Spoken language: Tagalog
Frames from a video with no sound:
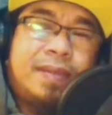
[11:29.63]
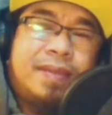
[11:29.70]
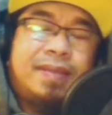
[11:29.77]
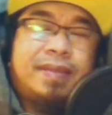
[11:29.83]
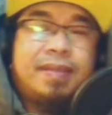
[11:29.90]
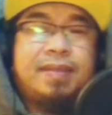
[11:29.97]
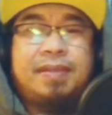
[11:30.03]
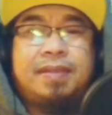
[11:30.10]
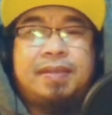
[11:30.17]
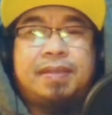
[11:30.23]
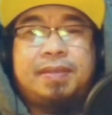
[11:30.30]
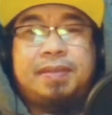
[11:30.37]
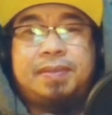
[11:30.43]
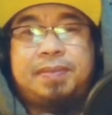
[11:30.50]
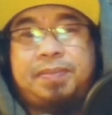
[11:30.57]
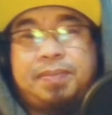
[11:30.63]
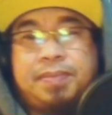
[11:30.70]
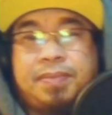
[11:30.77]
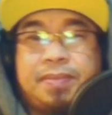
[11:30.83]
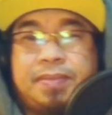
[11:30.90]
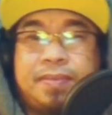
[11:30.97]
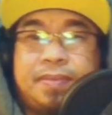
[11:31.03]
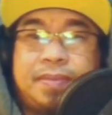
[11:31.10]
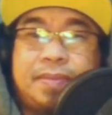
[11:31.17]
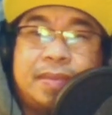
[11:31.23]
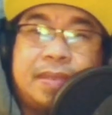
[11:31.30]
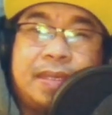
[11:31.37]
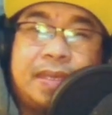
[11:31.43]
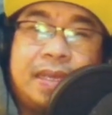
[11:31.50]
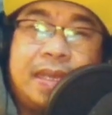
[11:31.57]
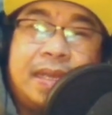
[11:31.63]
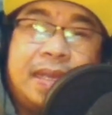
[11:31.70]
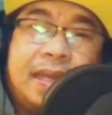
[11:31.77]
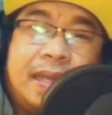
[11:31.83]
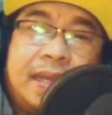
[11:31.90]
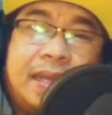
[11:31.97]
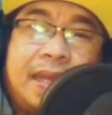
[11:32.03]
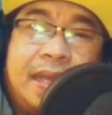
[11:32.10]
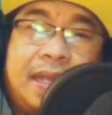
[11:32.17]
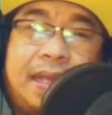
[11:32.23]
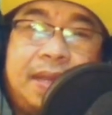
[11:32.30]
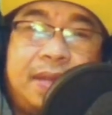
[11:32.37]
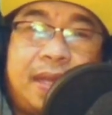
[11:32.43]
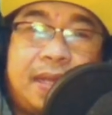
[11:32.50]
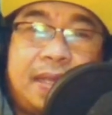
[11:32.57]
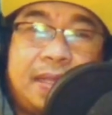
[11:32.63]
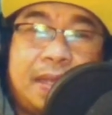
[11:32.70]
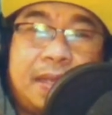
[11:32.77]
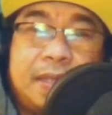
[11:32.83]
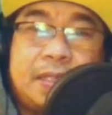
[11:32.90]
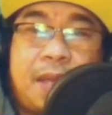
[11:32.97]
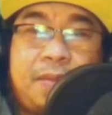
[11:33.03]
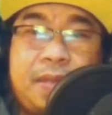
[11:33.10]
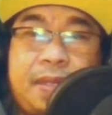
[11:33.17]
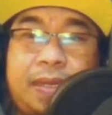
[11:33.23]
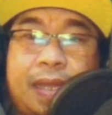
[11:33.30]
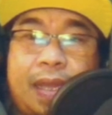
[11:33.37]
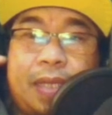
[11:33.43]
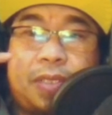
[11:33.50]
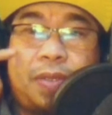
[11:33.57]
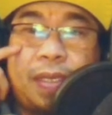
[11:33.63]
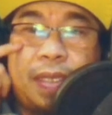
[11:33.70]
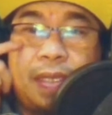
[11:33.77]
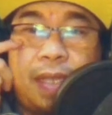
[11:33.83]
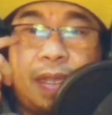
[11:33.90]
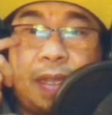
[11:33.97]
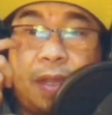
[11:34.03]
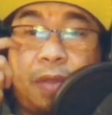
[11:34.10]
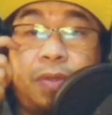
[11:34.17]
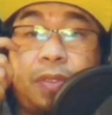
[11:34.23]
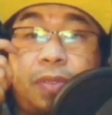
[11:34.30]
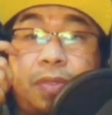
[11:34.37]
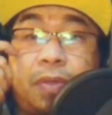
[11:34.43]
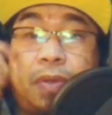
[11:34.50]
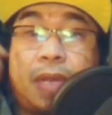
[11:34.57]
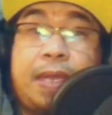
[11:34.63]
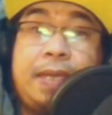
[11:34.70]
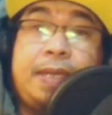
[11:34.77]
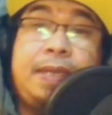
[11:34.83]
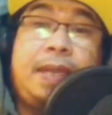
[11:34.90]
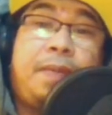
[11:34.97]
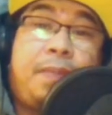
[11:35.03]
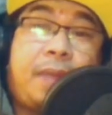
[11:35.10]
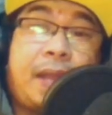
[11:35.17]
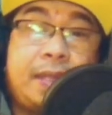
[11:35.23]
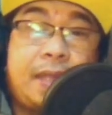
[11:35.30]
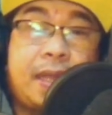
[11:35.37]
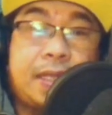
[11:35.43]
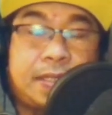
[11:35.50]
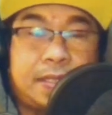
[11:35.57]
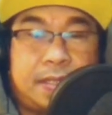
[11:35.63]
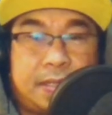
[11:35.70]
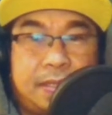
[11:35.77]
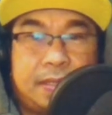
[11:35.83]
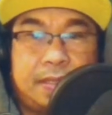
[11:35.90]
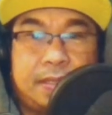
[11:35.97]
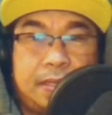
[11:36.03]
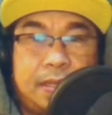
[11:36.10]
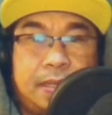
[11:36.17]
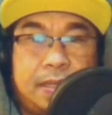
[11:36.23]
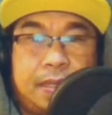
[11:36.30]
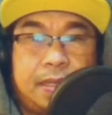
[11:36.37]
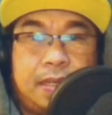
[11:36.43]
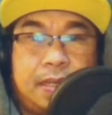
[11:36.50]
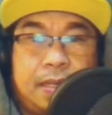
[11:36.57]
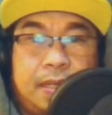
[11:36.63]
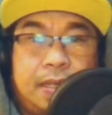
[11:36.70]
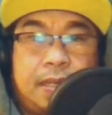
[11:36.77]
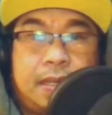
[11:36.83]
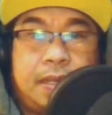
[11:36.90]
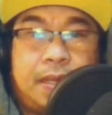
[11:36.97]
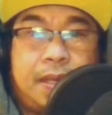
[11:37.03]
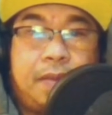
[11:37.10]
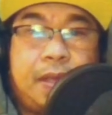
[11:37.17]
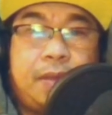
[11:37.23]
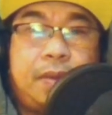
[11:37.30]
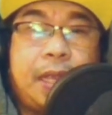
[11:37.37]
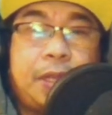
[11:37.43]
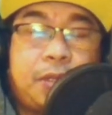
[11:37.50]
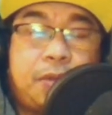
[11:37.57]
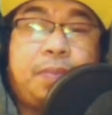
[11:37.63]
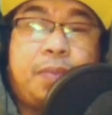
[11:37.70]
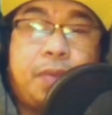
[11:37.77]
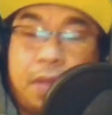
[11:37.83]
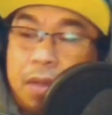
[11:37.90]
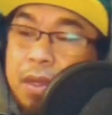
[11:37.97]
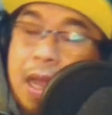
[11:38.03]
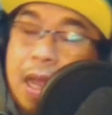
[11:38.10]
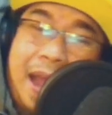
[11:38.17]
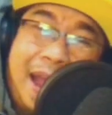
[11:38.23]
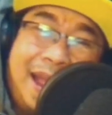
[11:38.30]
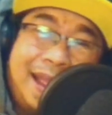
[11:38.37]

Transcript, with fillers: examination, nakita ng examiner. Ayan o, oh, nakita yung examiner ng Assorted Agricultural Products. Violation po yun. Ha?